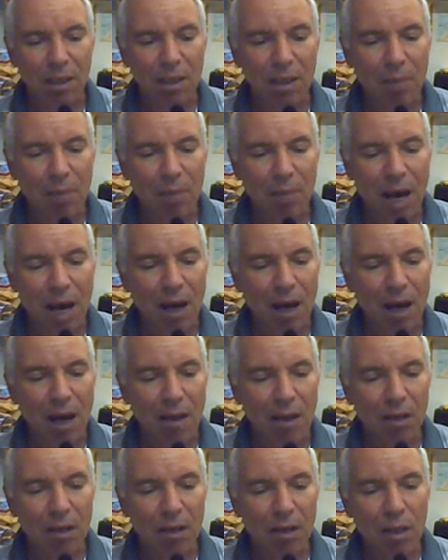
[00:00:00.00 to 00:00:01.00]
مع
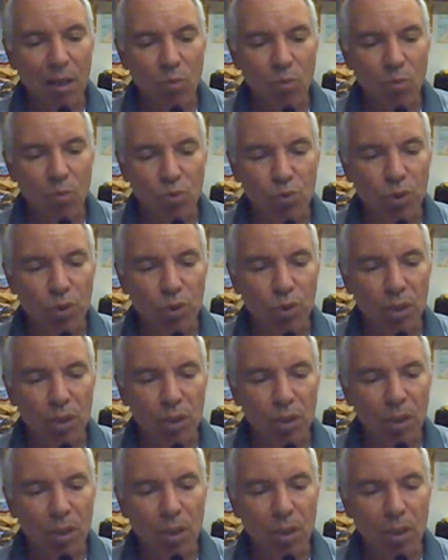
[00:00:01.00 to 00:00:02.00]
وجود
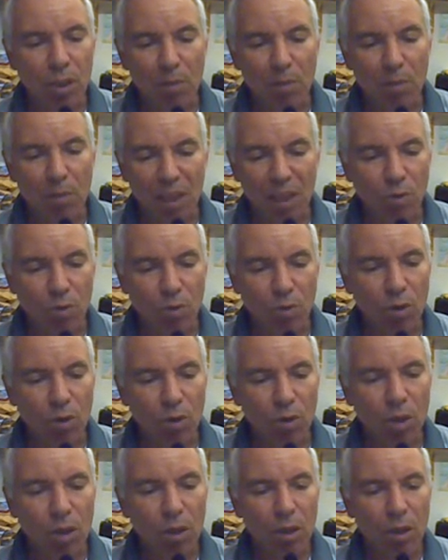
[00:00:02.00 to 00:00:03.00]

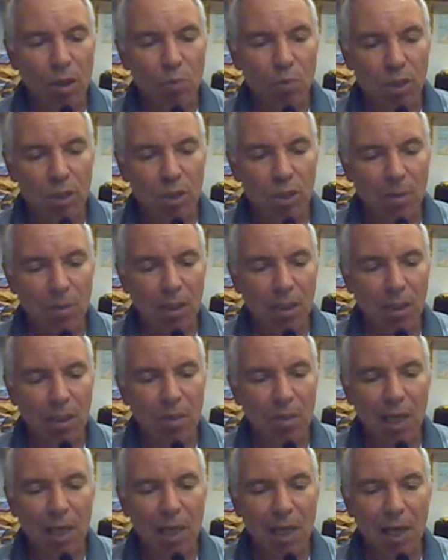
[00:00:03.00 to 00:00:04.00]
ميثانول مرتبط
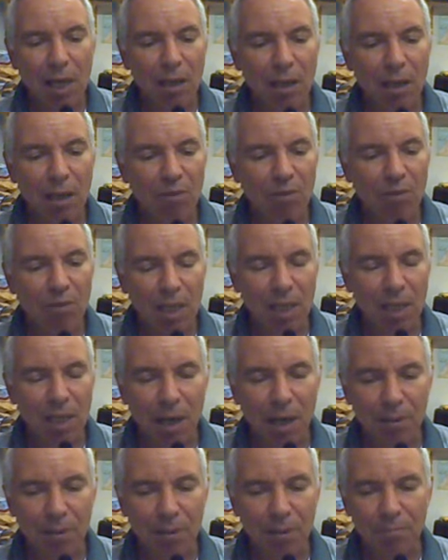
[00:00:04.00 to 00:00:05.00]

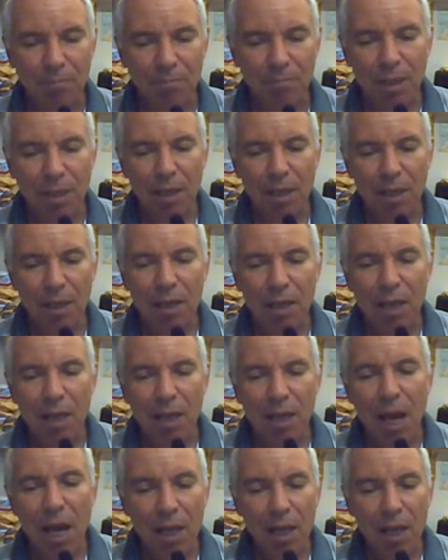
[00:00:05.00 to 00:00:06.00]
بالفينالين
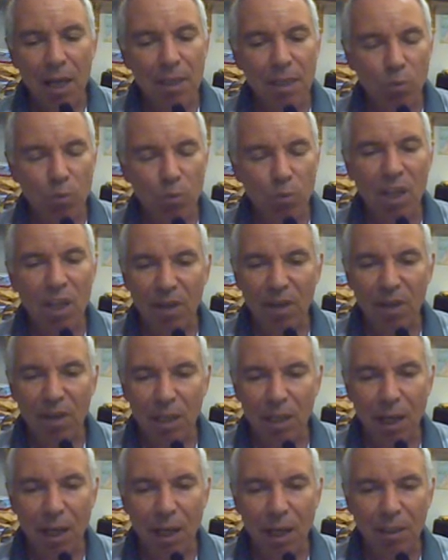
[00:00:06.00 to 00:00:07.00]
هل هي مضافات
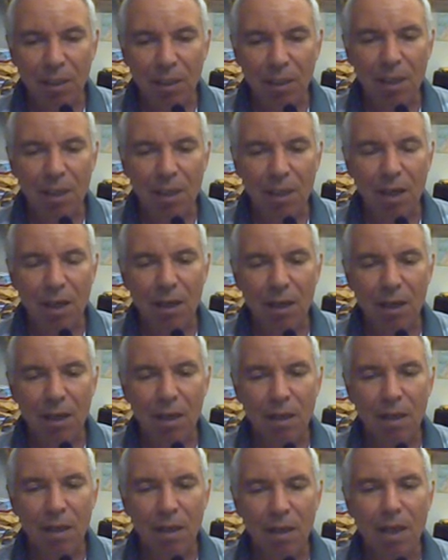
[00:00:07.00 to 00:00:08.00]
للأغذية؟
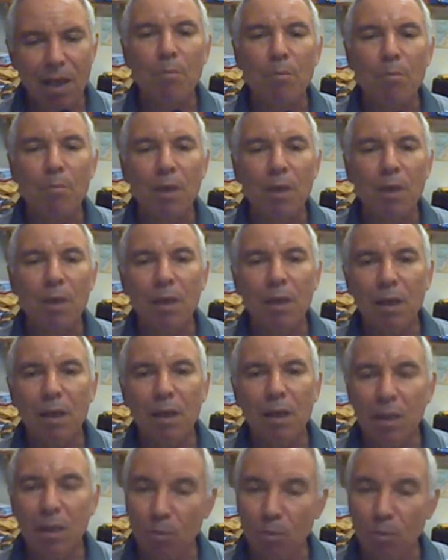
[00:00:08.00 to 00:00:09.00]
نعم
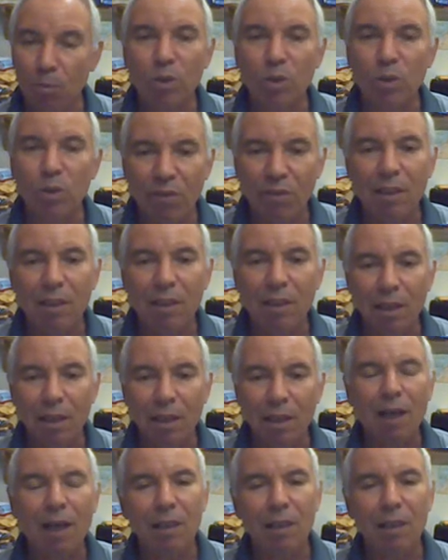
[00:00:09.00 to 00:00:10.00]
هي مضافات
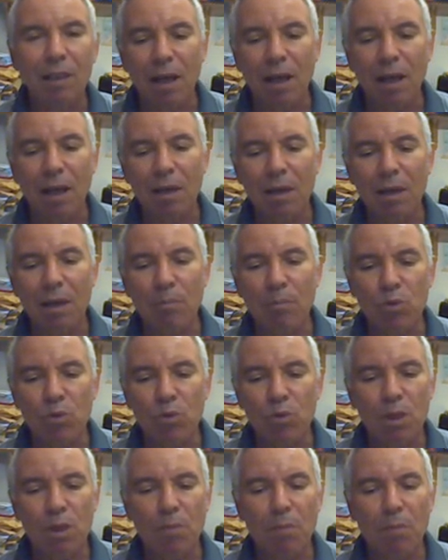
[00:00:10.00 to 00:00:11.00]
للأغذية ما
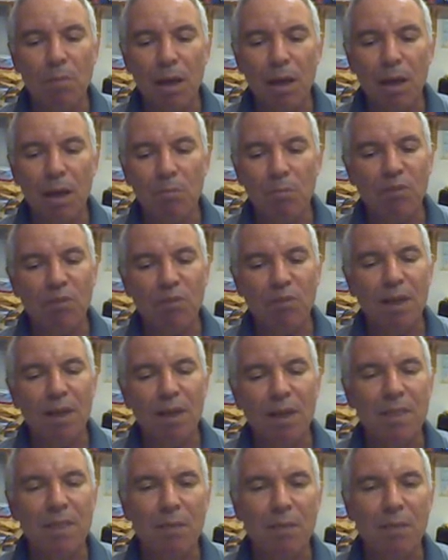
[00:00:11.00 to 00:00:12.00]
يسمى
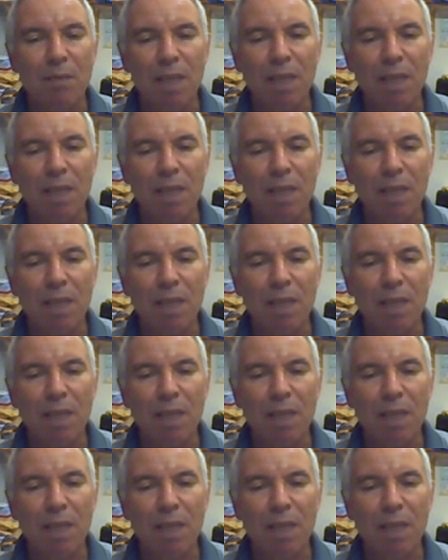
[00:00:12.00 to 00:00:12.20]
بالفرنسية